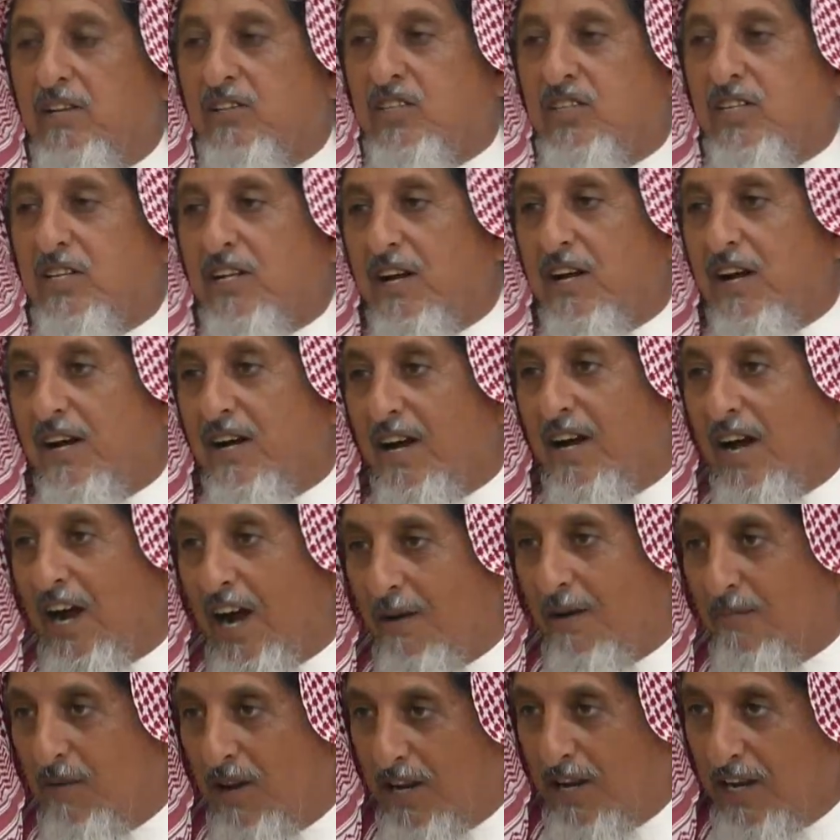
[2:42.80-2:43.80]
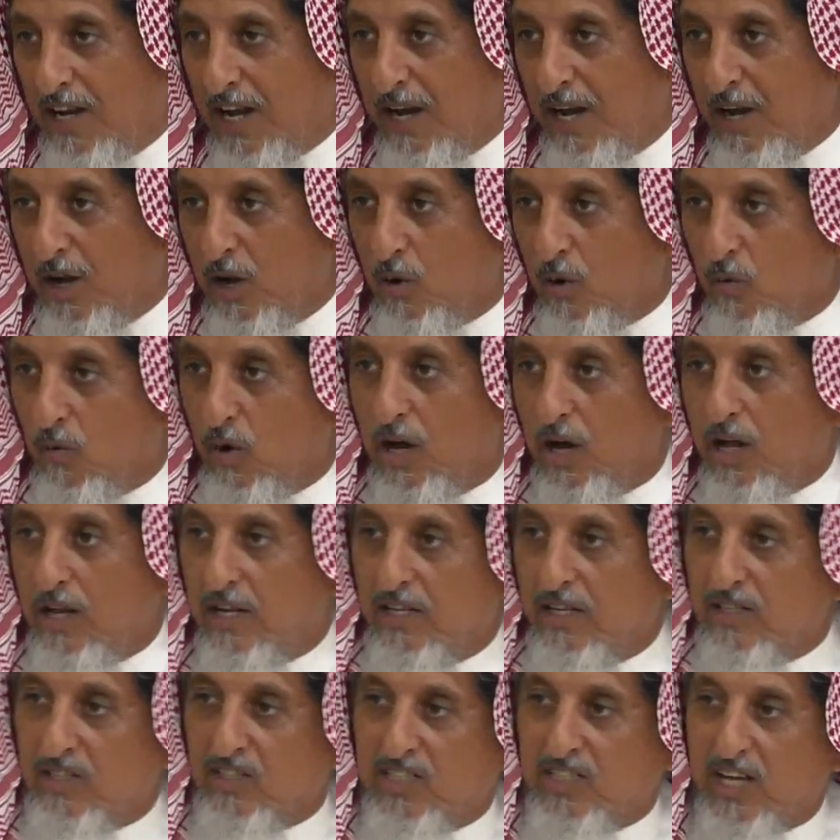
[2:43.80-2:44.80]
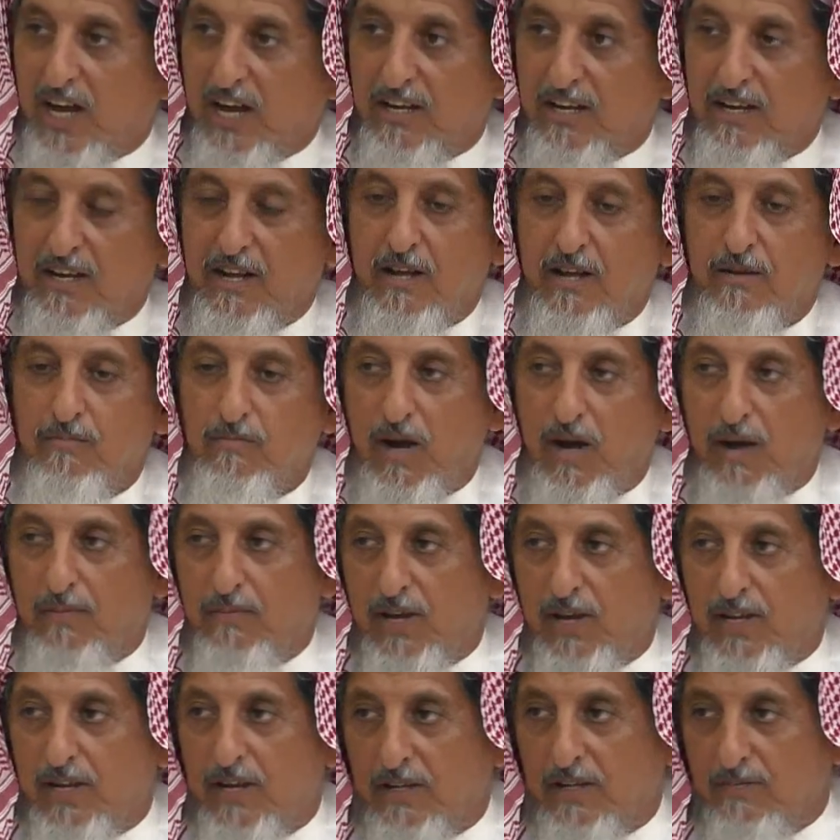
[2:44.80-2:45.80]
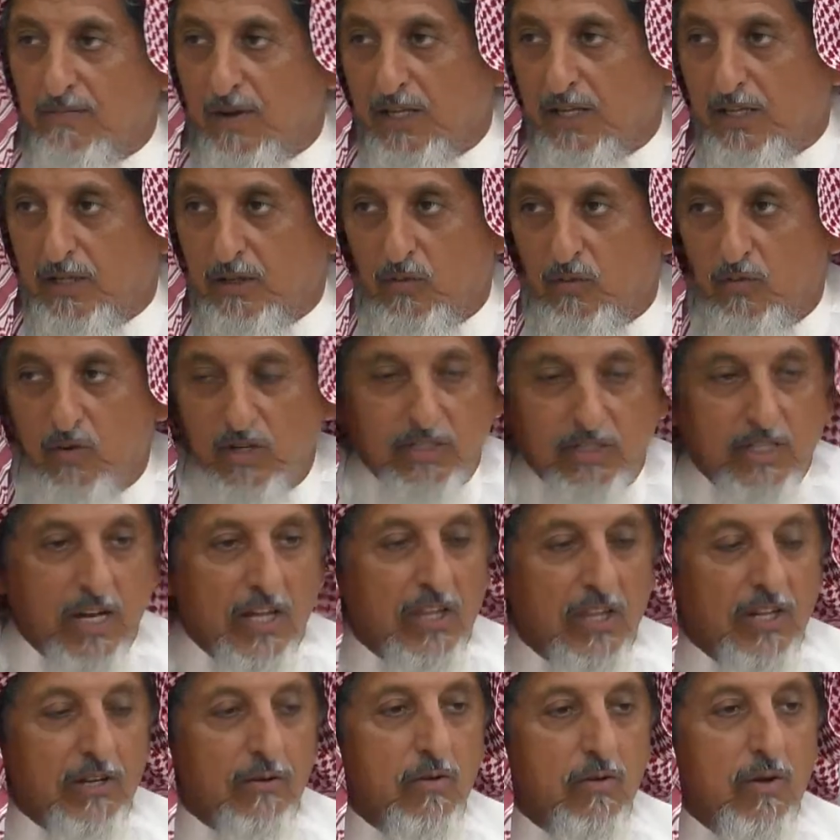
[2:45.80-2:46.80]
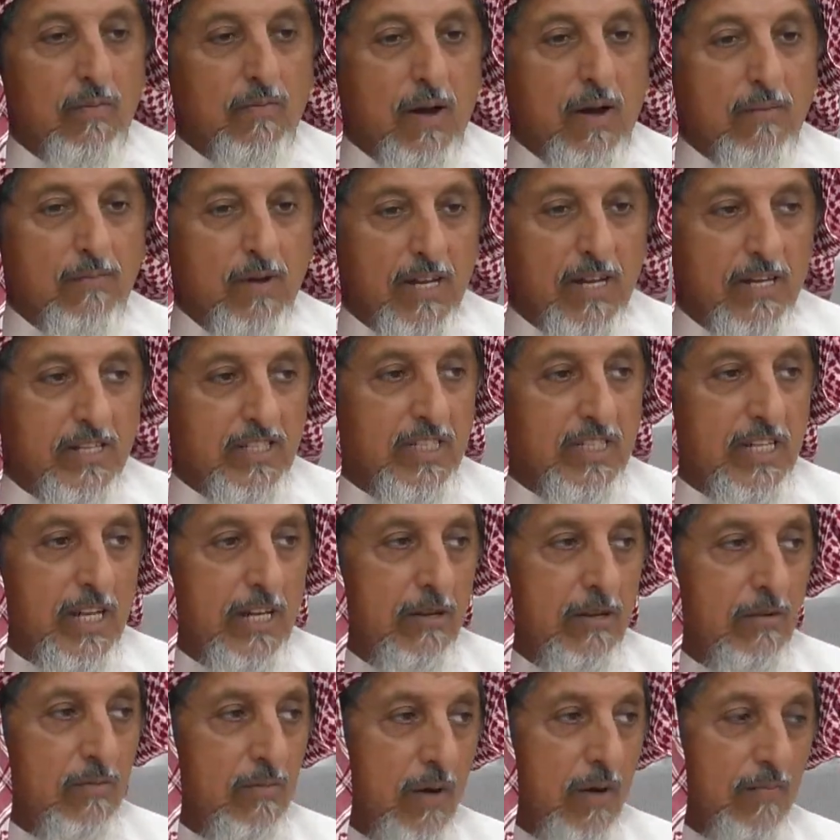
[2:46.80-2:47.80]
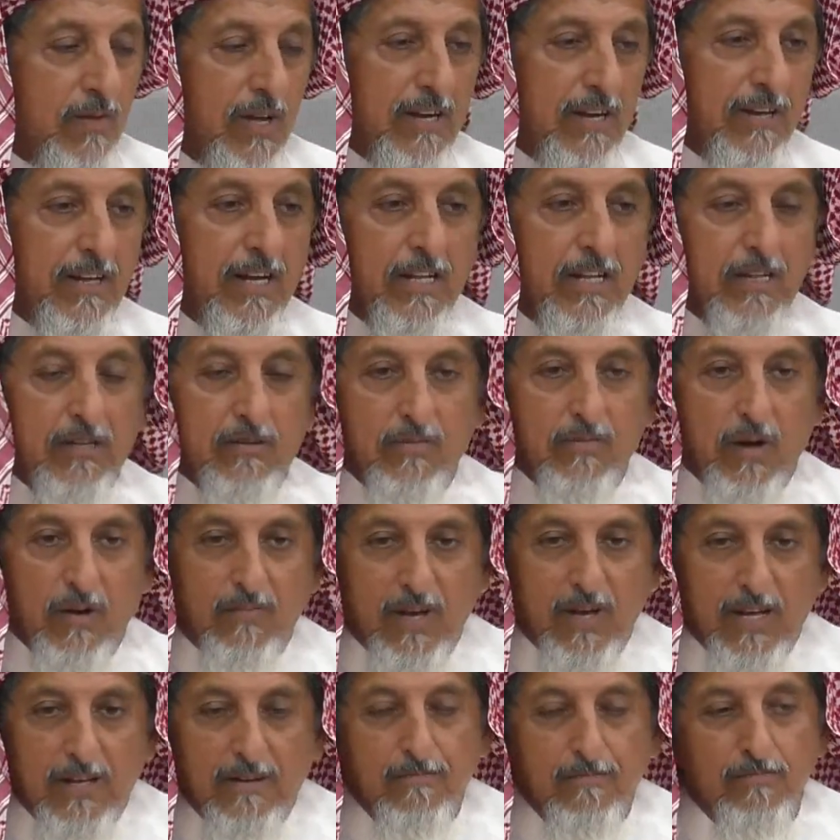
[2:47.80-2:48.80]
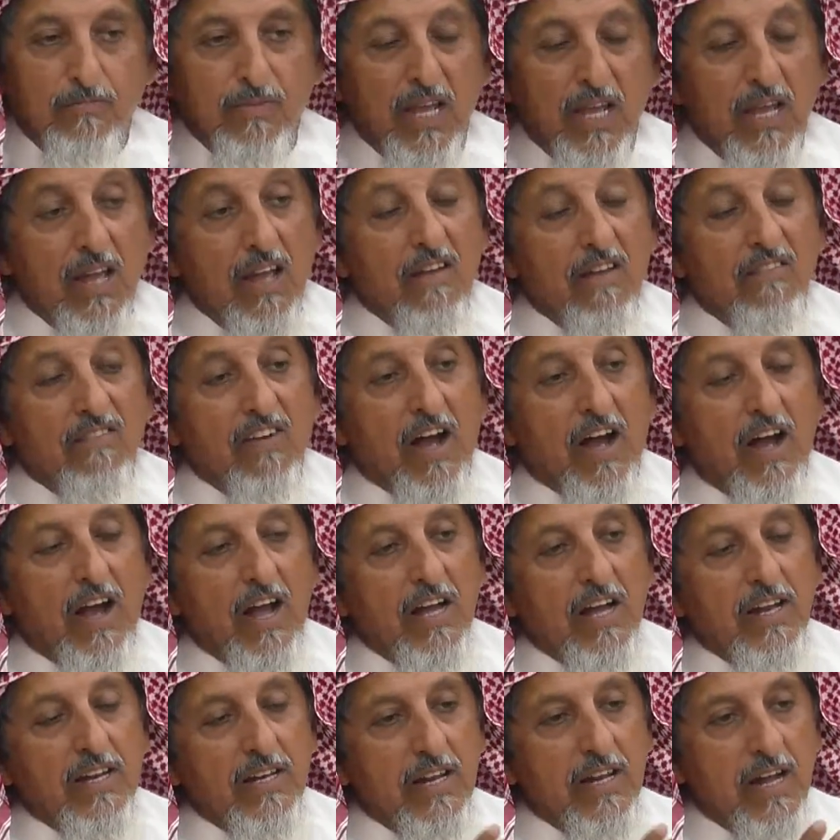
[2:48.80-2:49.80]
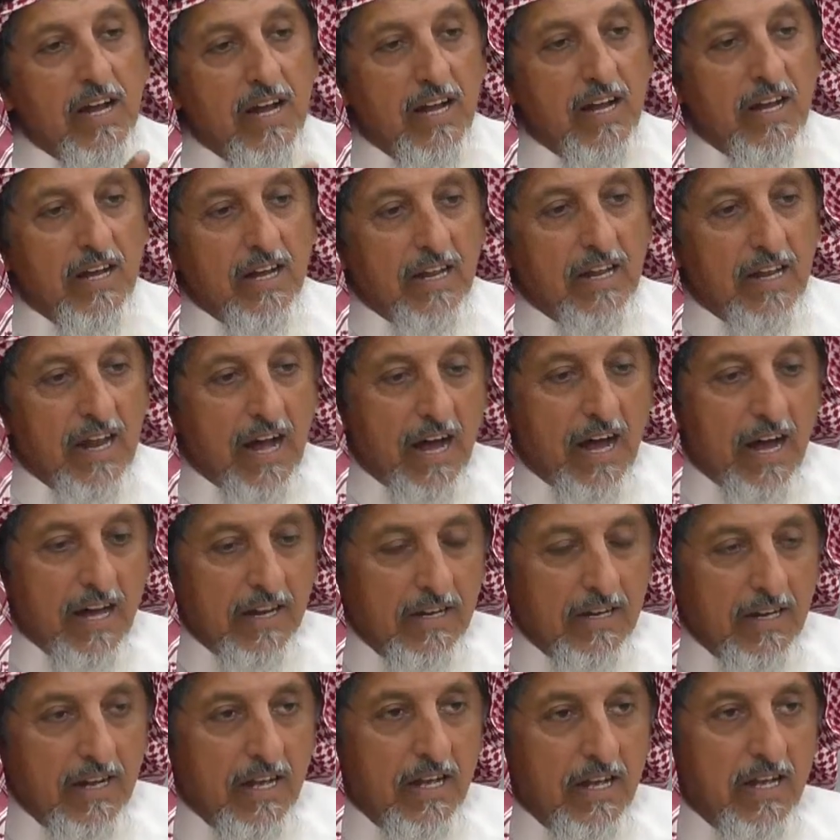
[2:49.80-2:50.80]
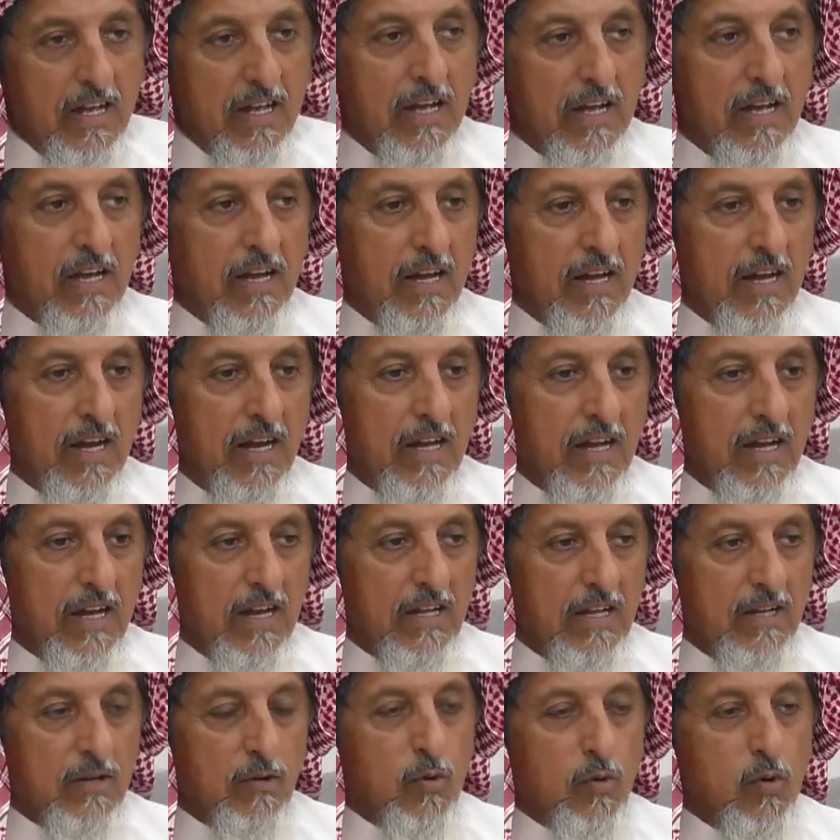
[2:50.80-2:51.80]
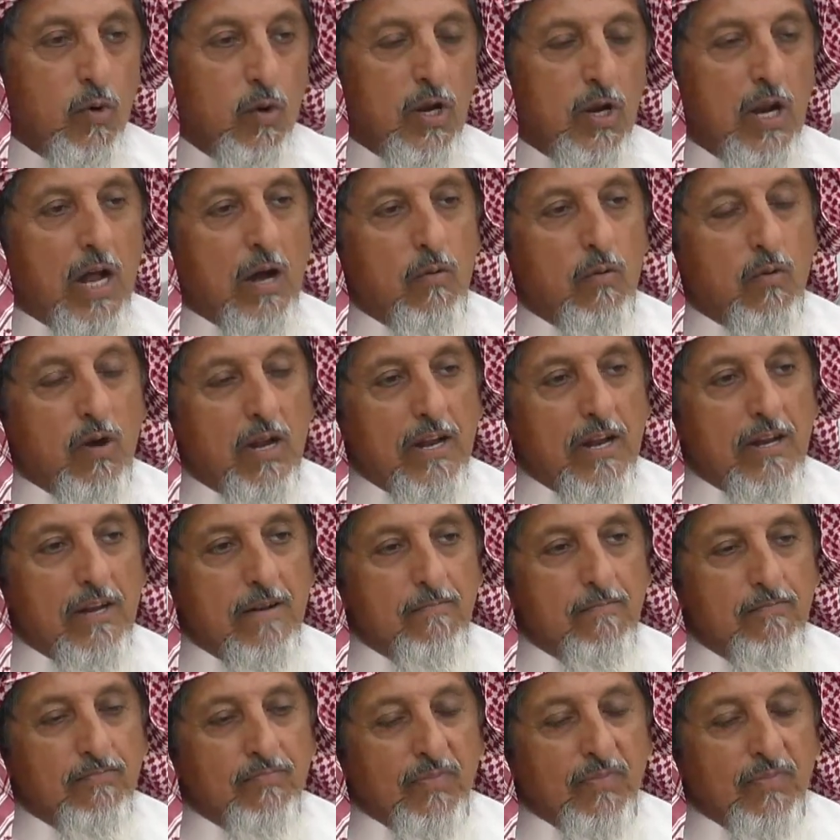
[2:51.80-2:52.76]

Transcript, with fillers: لنسينا عملنا والانسان ما بين المد والجذر وما بين السعي وما بين الكد وما بين فحنا الان نقول اولا